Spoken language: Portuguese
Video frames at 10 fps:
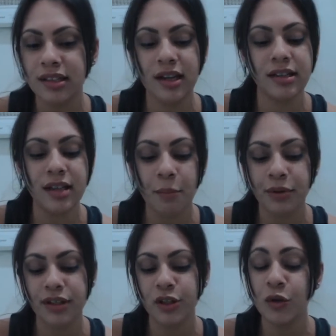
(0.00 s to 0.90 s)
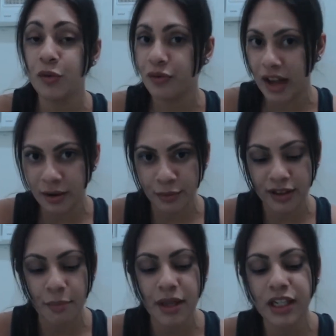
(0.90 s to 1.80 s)
a se interessar por isso, vale
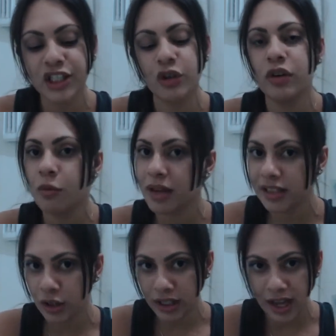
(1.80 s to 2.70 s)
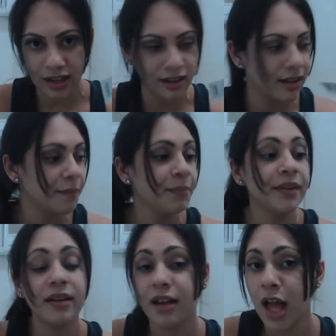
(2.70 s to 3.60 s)
muito a pena adquirir uma sodalita.
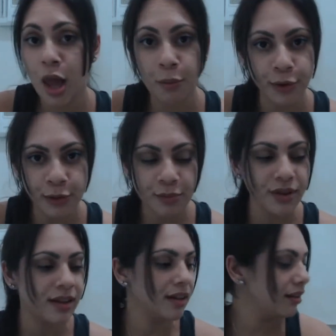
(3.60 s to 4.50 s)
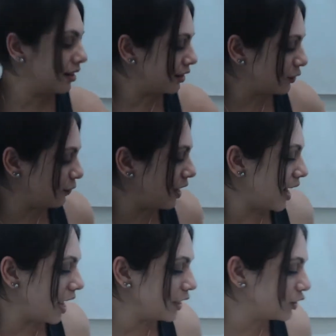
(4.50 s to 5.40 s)
Ela é muito bonita,
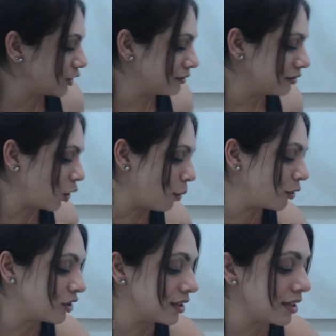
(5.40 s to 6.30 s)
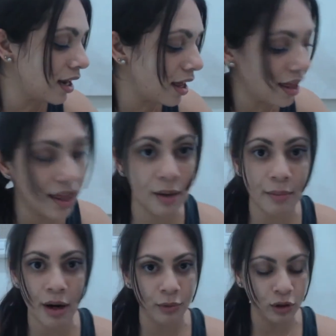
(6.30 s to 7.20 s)
diferente. Como eu disse, ela, ela
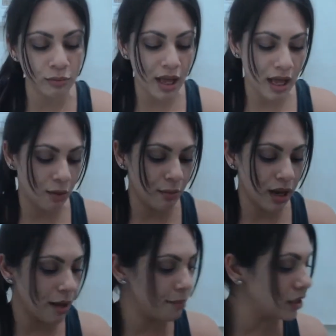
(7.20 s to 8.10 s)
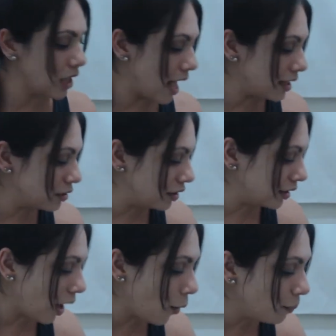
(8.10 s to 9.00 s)
lembra muito uma, uma lápis
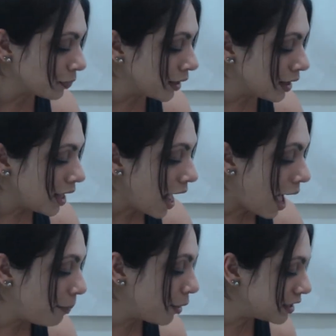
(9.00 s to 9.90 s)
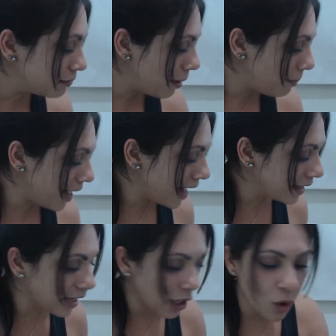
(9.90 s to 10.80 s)
lazuli e tal. A próxima
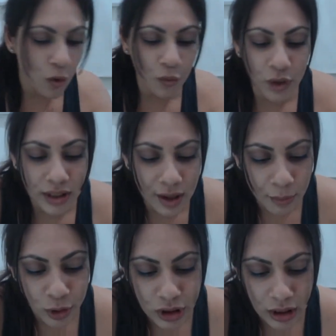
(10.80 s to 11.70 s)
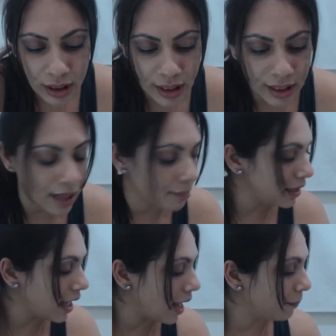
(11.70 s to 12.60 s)
pedra que eu vou estar tá mostrando aqui da
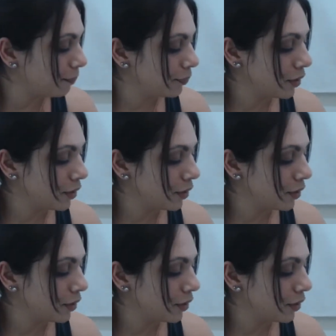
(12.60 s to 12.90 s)
minha